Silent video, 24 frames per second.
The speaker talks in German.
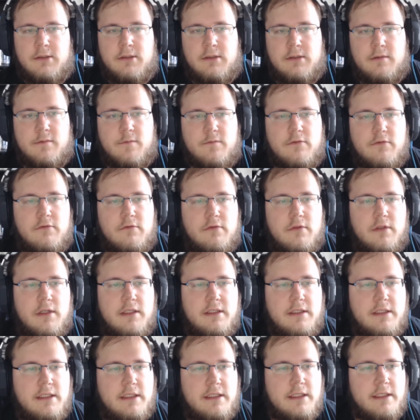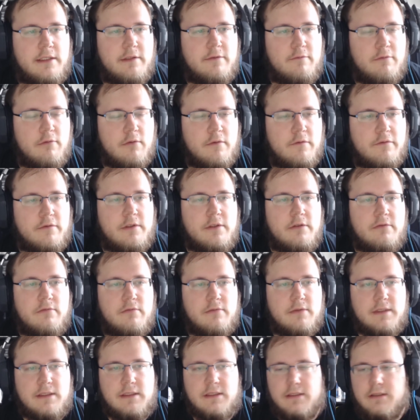Früher hatte ich die Dwarf
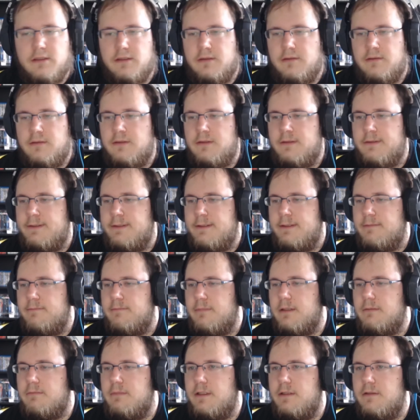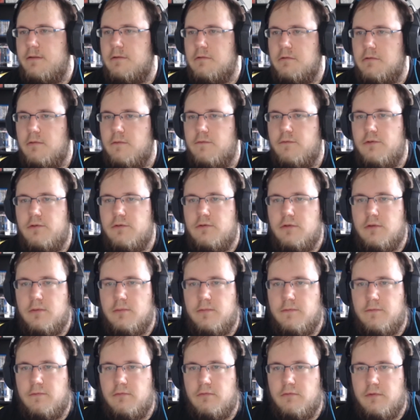News bei mir auf
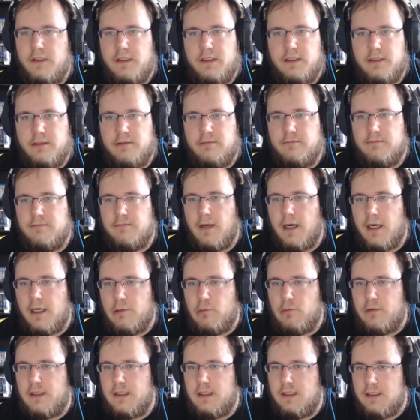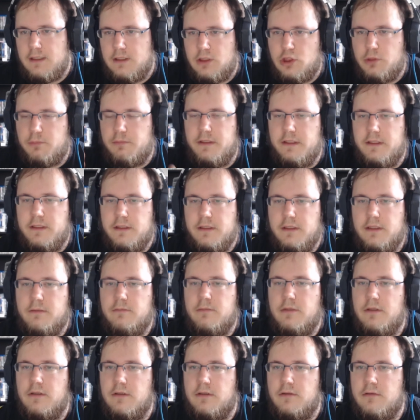YouTube, wo ich im Mario Kart Spielen
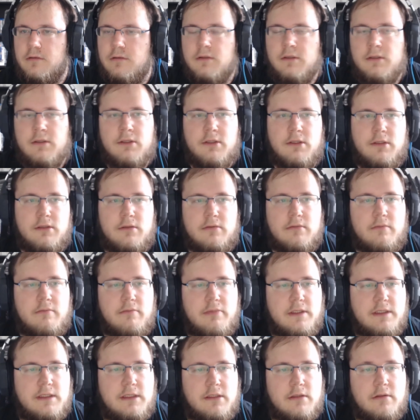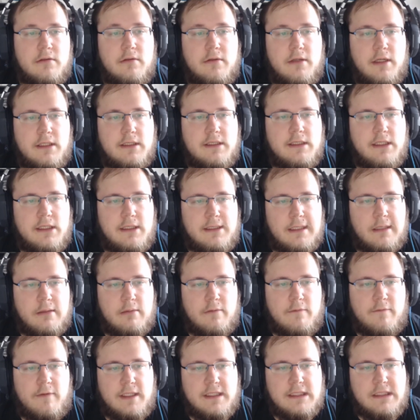immer ein bisschen erzählt
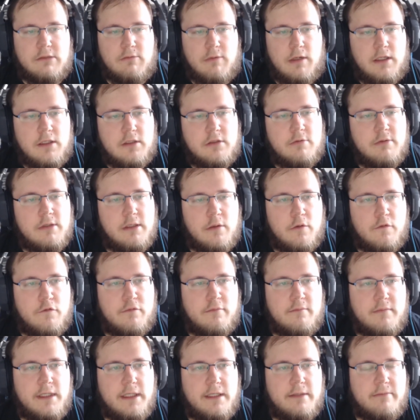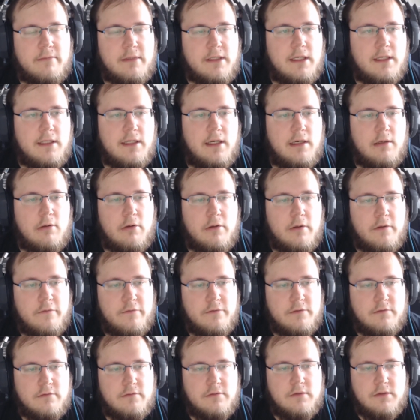habe, was so aktuell auf meinem Kanal
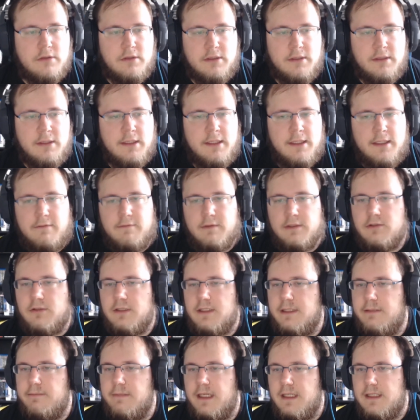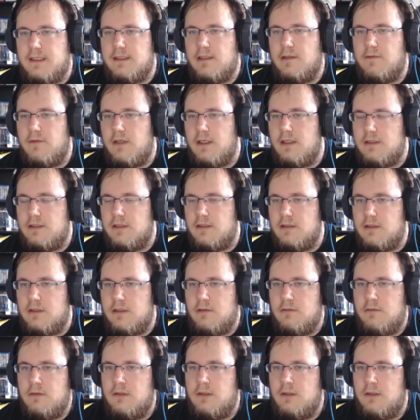läuft und was euch demnächst erwartet.